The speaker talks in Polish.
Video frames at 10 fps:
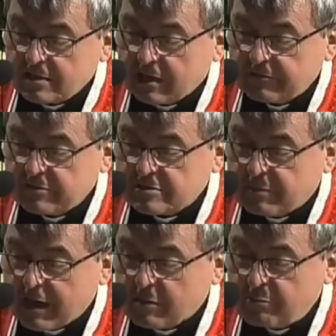Tak więc
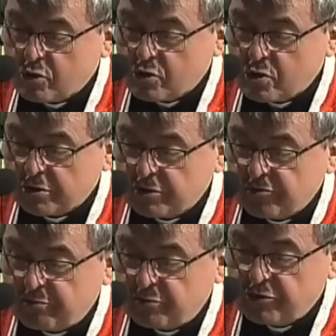brak pokory
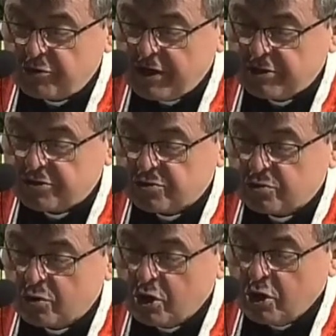w
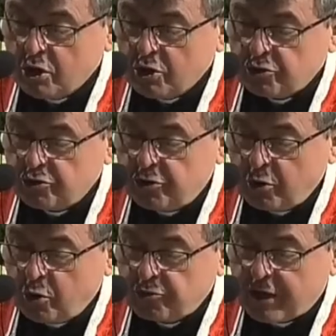podejściu
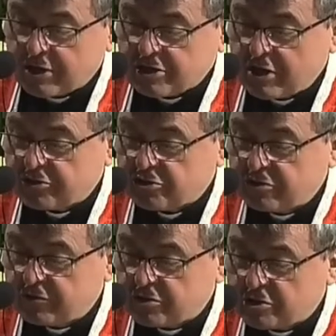do otaczającej
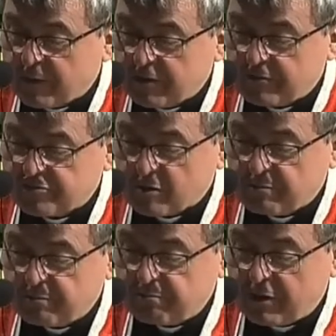żywności, pragnienie
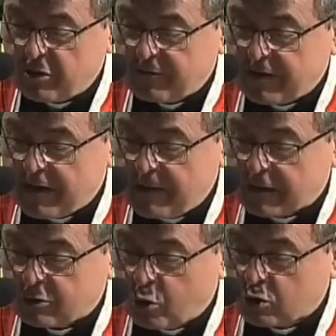panowania
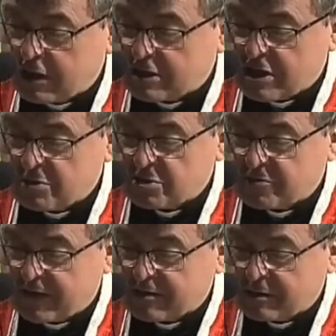nad otaczającym
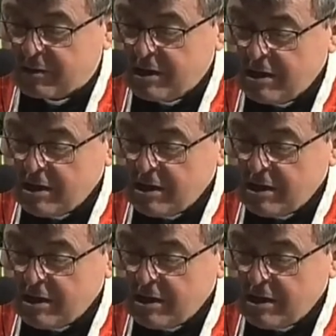światem